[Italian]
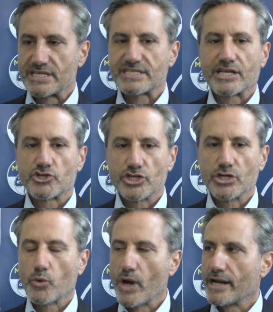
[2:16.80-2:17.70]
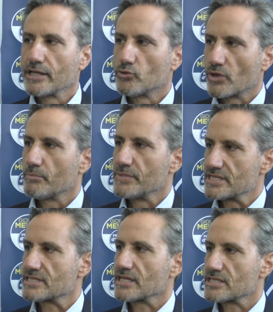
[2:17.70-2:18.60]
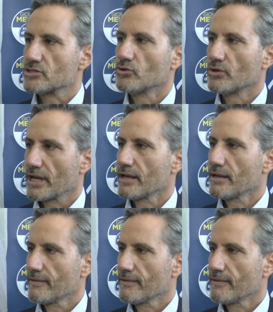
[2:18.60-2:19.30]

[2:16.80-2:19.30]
stare cinque anni in un'amministrazione